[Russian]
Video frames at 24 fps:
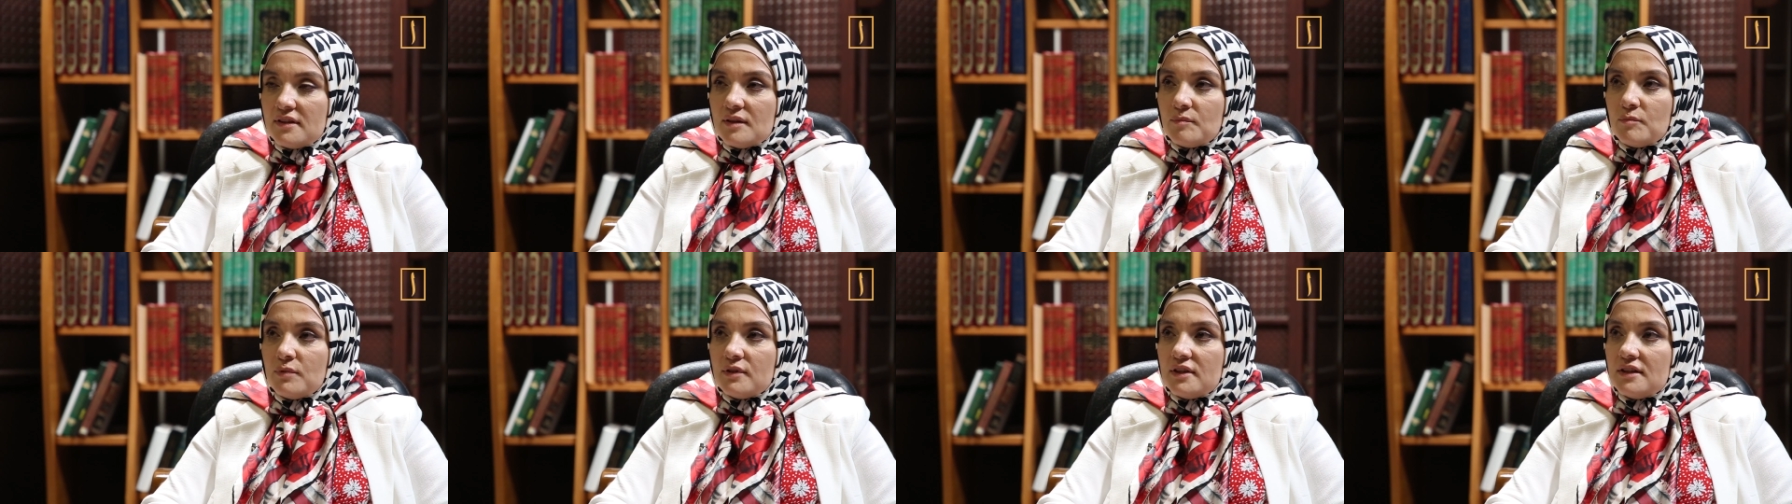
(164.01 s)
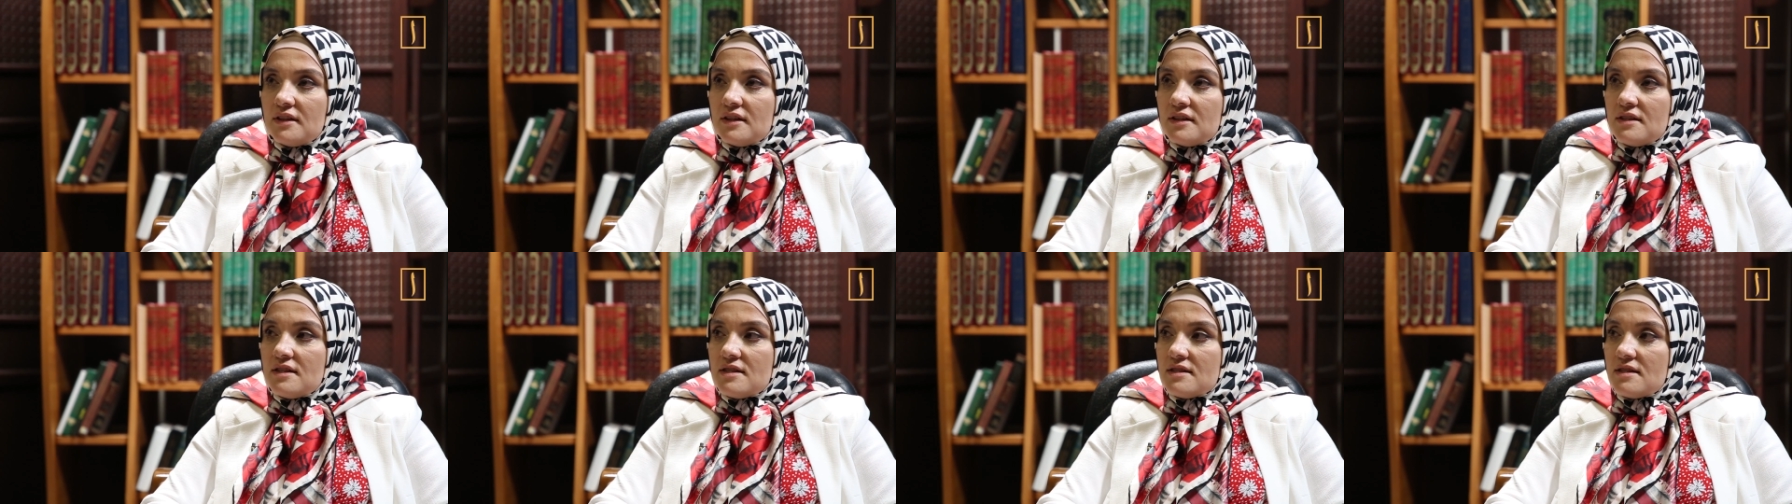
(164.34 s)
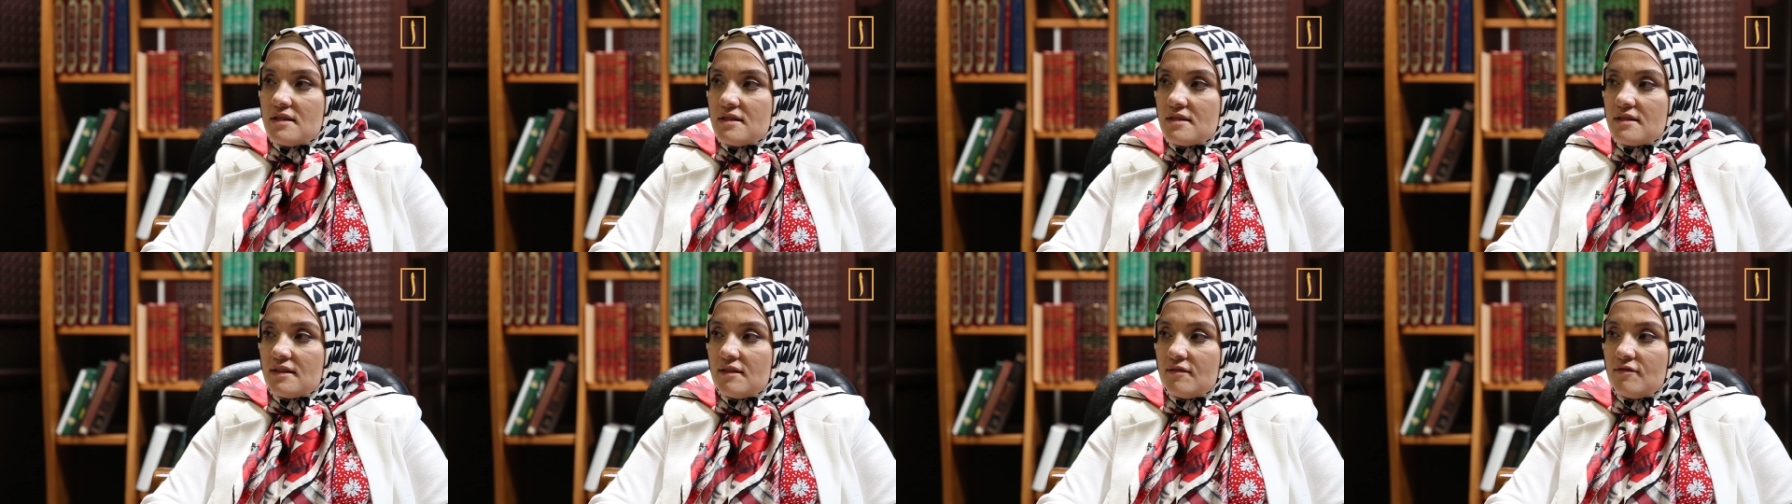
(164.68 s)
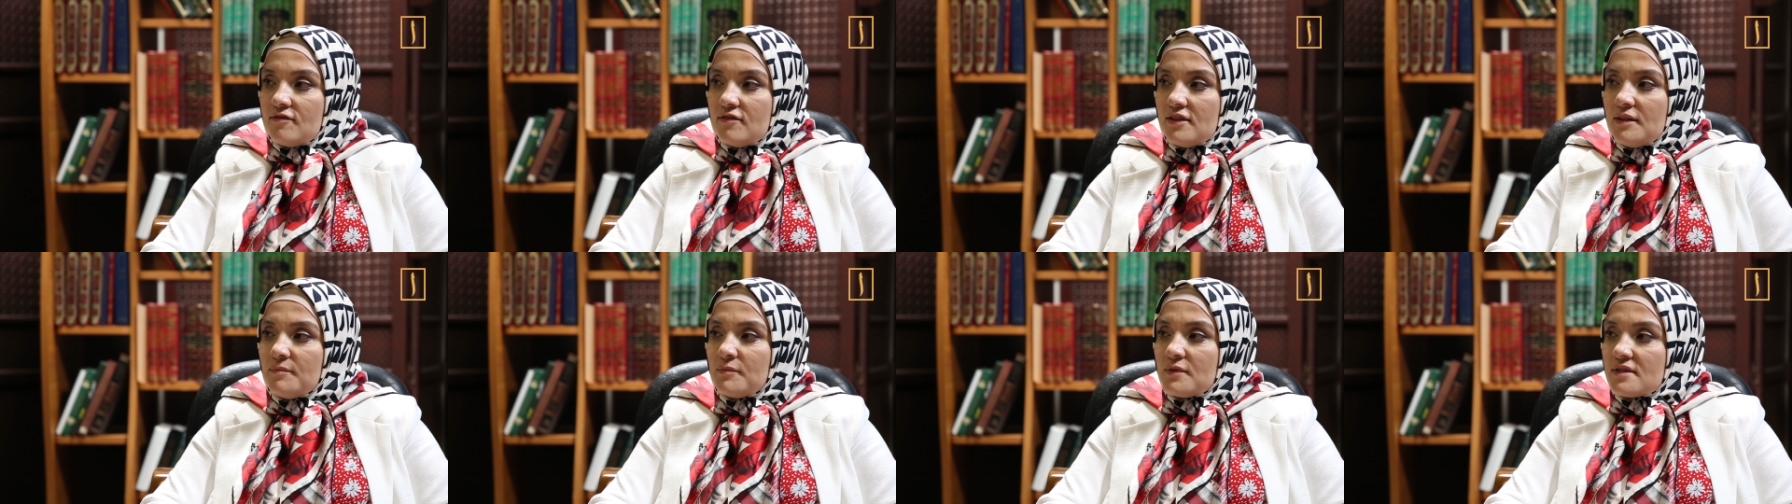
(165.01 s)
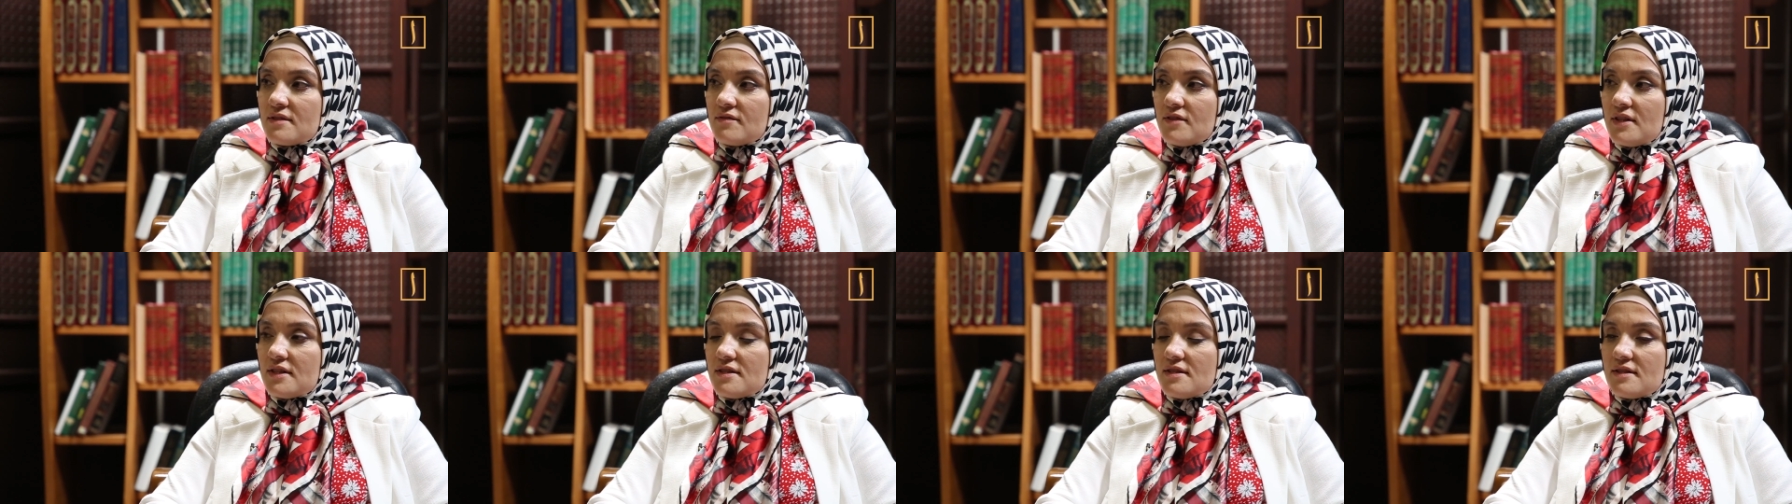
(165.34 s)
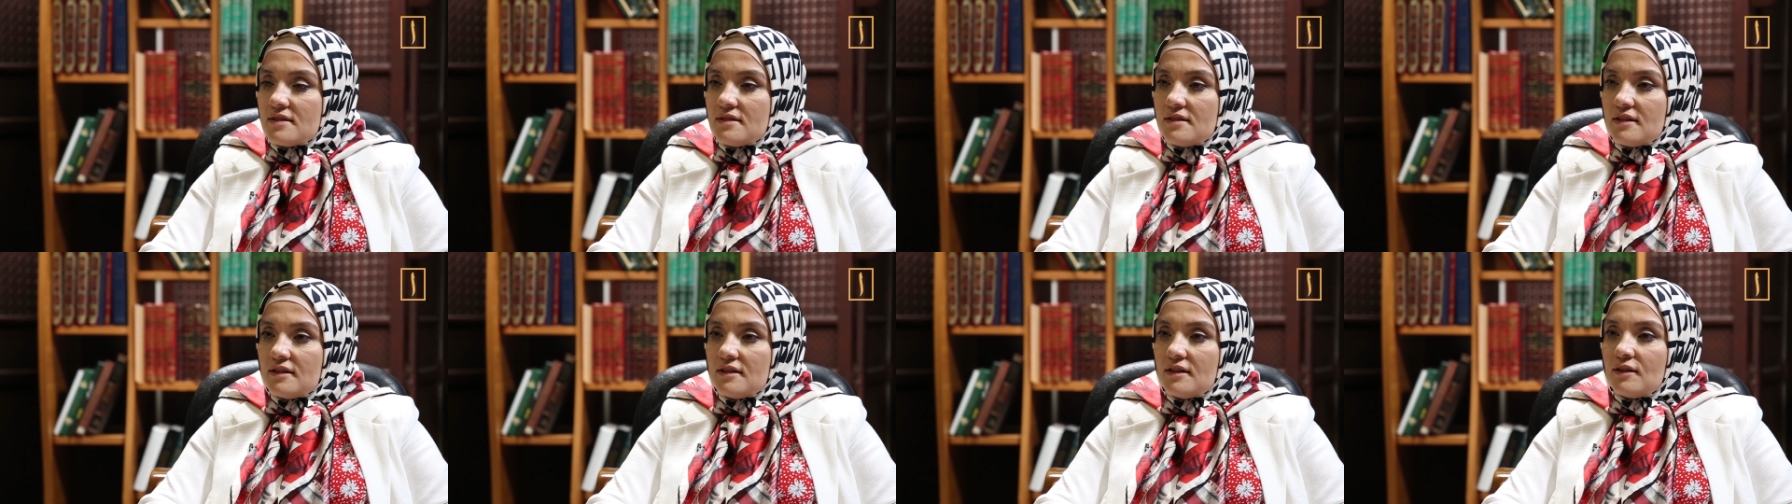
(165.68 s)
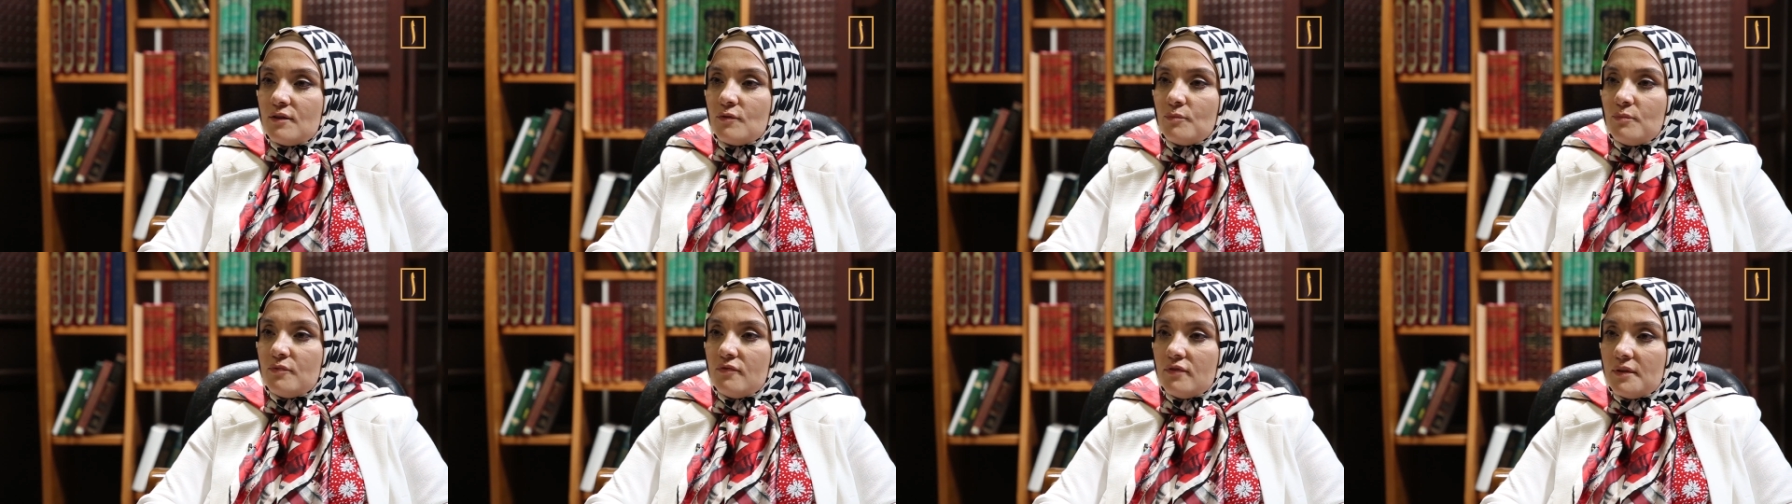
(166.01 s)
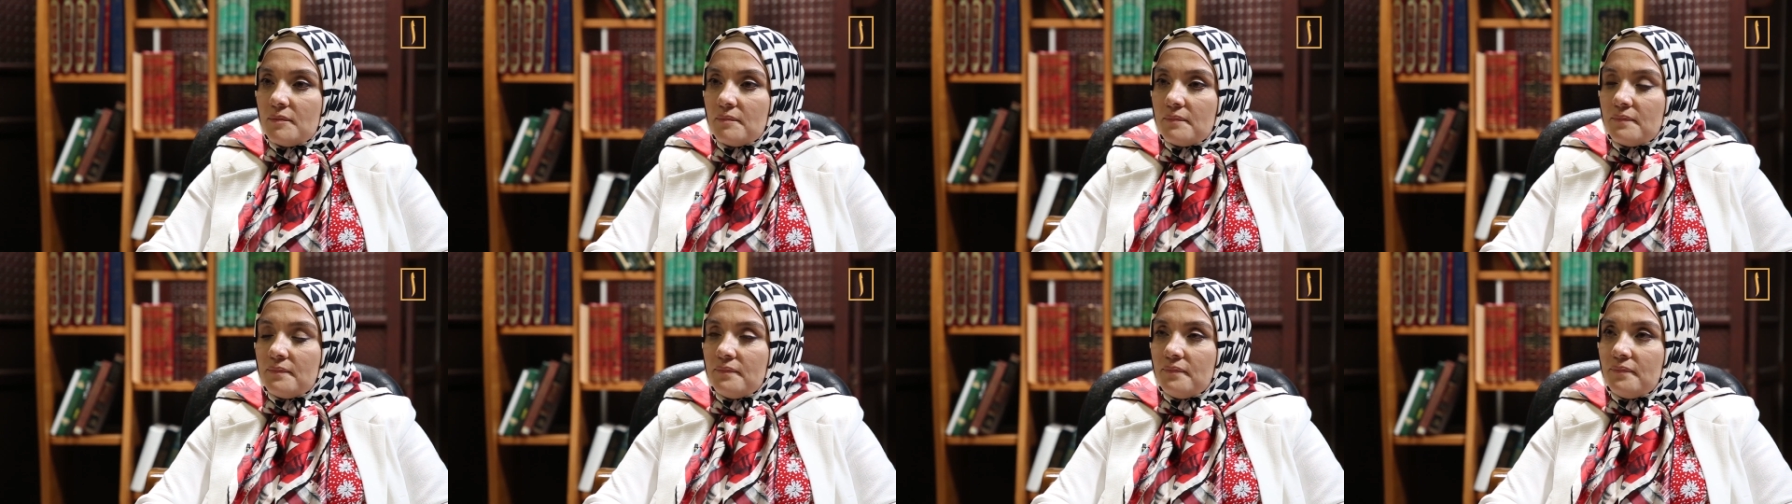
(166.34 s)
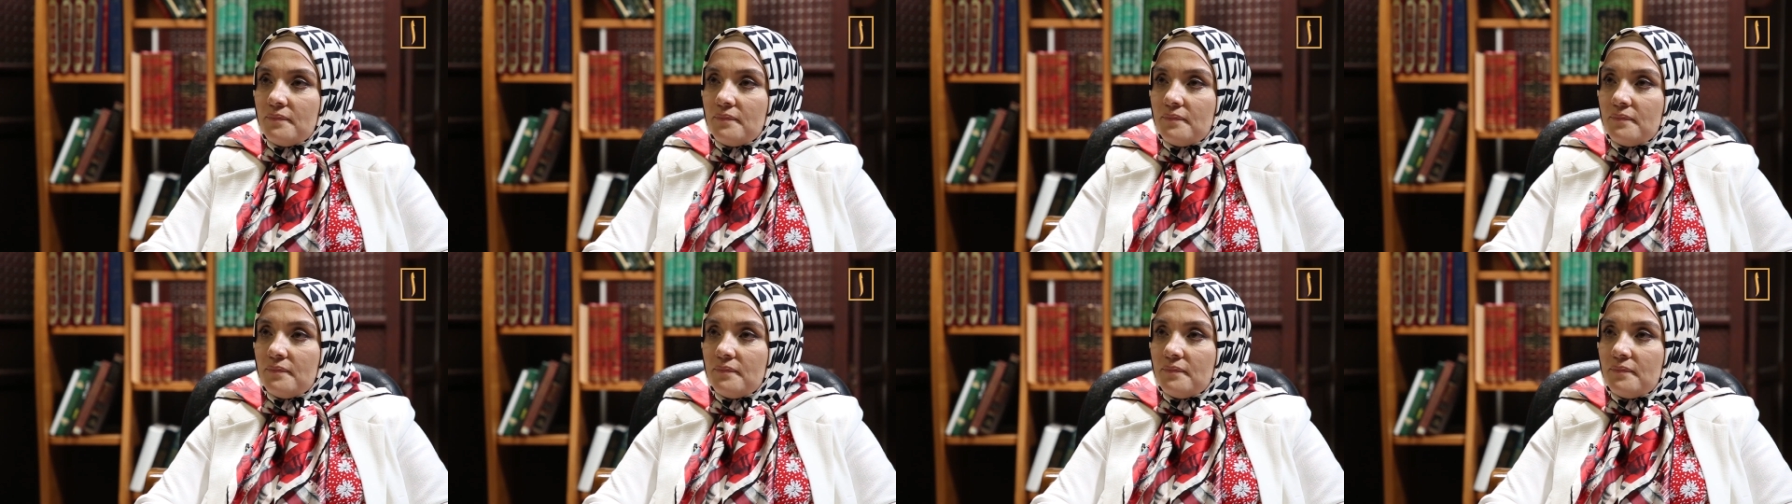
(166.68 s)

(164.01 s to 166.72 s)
Это был индонезийский фильм, назывался «Стихи любви»,